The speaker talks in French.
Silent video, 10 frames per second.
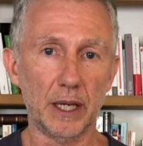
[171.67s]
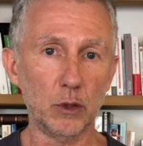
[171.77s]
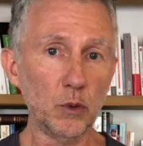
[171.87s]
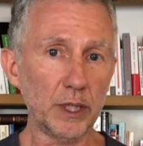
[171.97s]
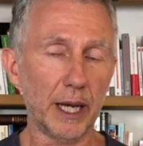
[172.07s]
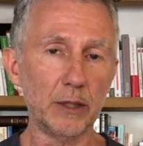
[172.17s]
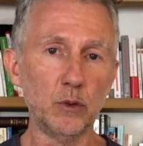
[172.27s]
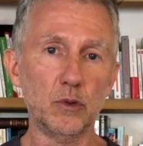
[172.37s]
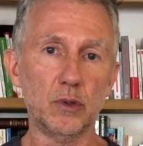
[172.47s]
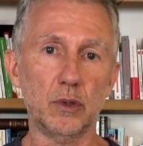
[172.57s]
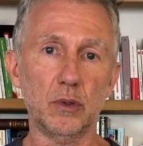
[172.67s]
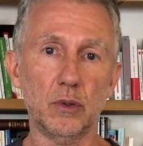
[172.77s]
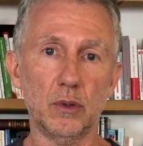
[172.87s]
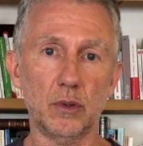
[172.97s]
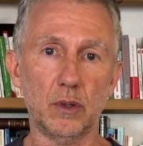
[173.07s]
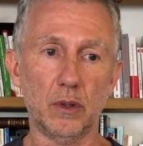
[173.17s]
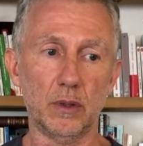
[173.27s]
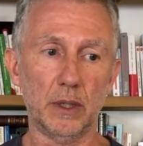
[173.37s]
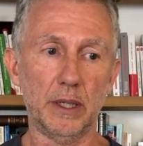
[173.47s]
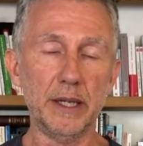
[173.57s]
Et donc, à nous de
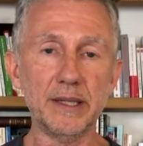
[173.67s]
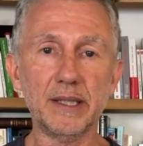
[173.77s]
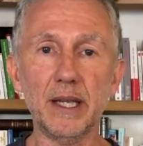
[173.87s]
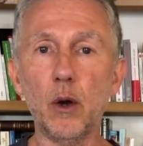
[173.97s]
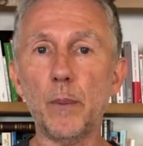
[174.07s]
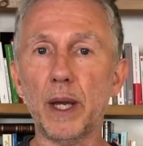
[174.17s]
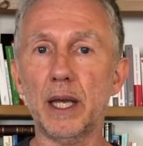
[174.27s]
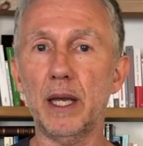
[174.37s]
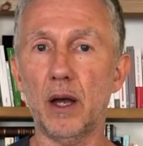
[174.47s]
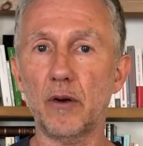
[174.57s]
laisser opérer